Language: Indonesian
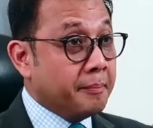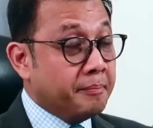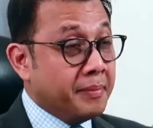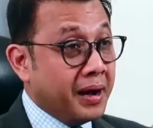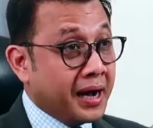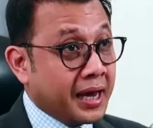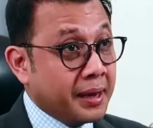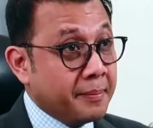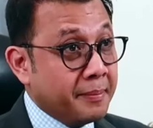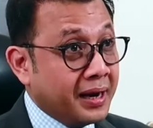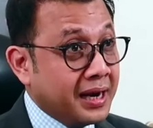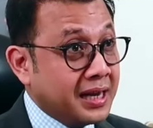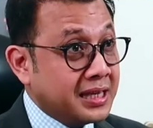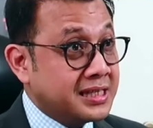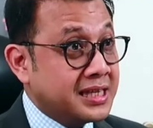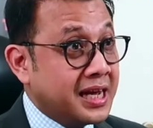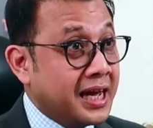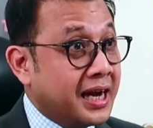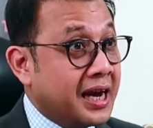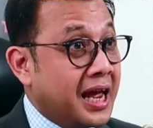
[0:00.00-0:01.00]

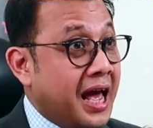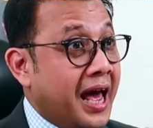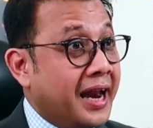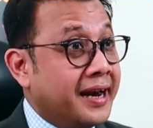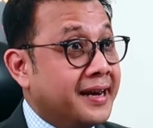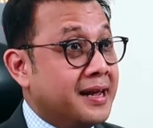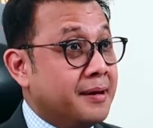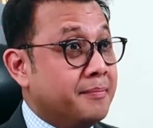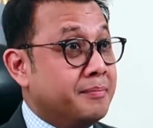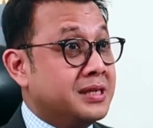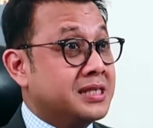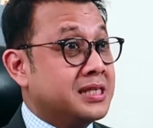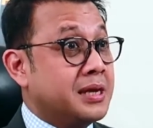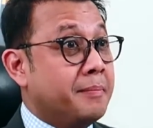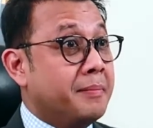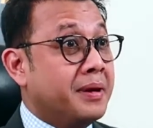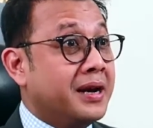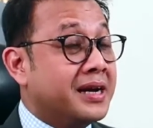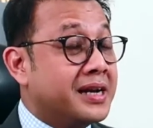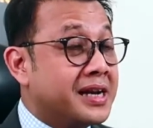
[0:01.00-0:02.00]
bagaimana cara Anda
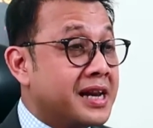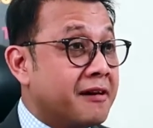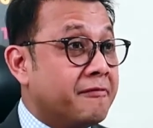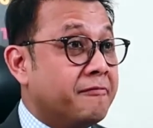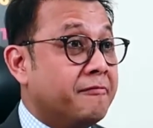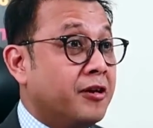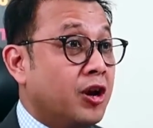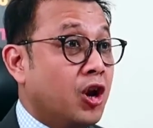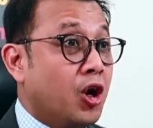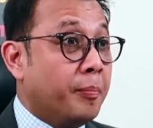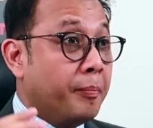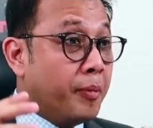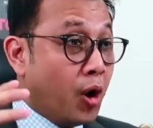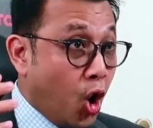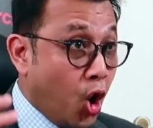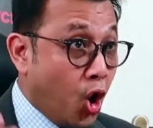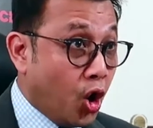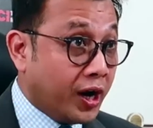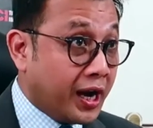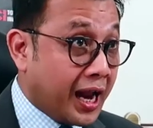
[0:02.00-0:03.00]
bisa
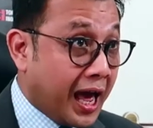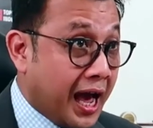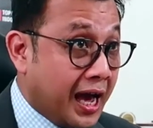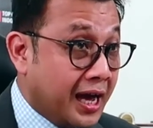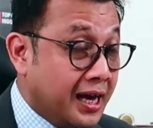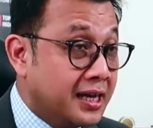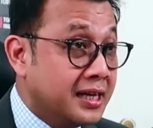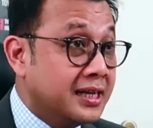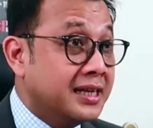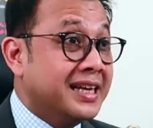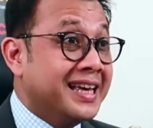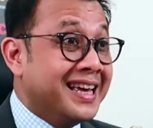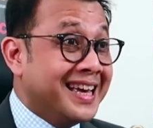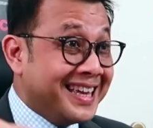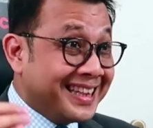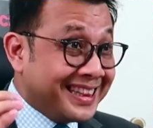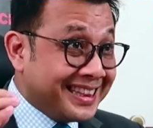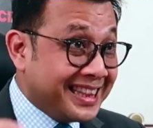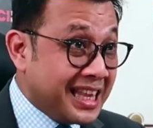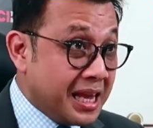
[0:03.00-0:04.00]
mendevelop orang,
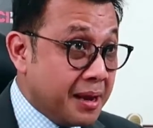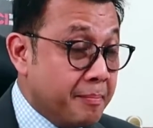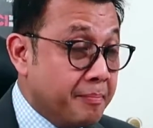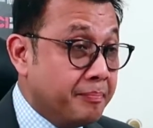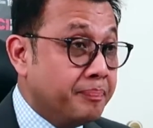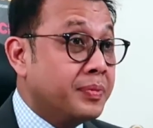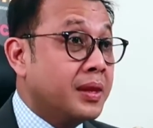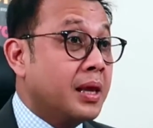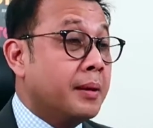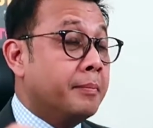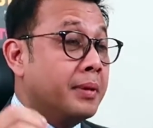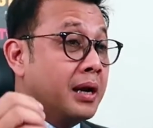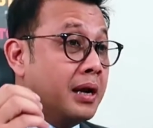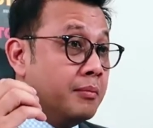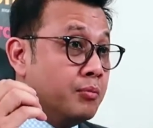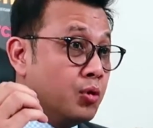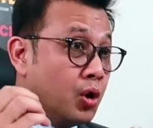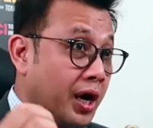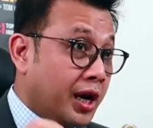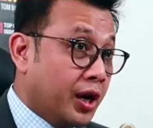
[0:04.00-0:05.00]
tim,
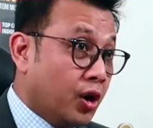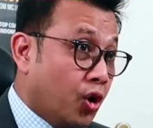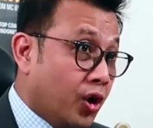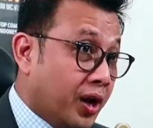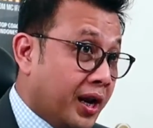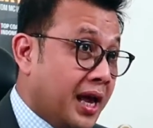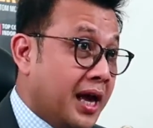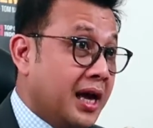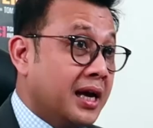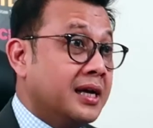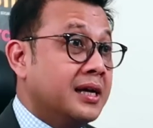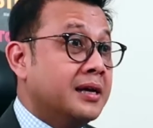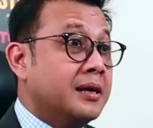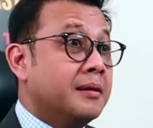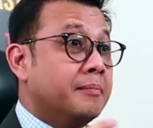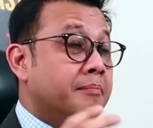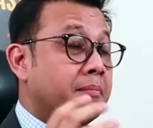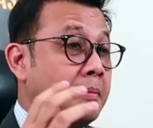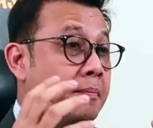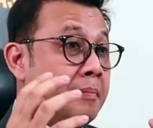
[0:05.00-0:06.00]
menemukan orang,
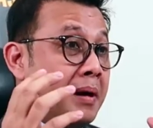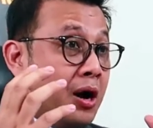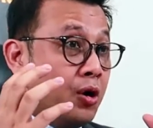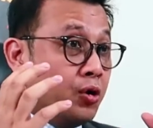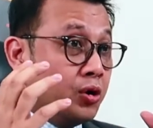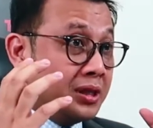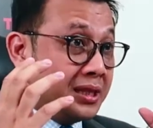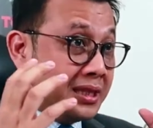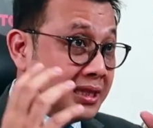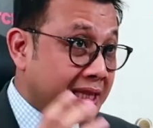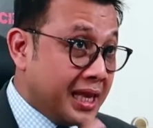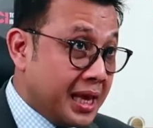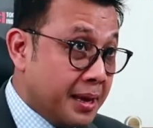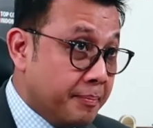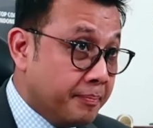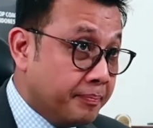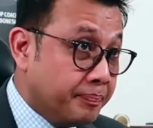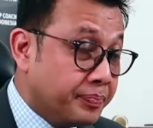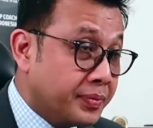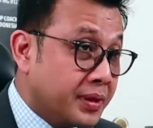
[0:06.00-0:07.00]
membangun
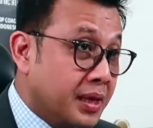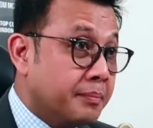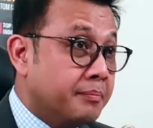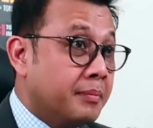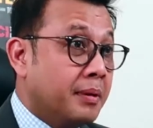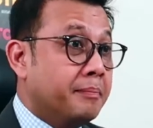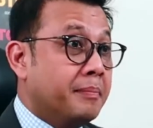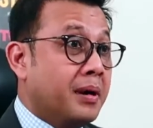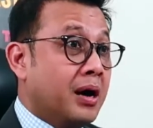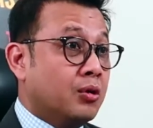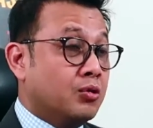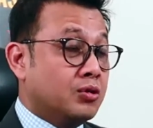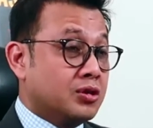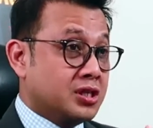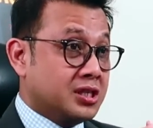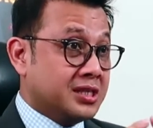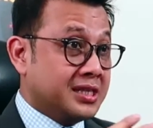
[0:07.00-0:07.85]
tim, membangun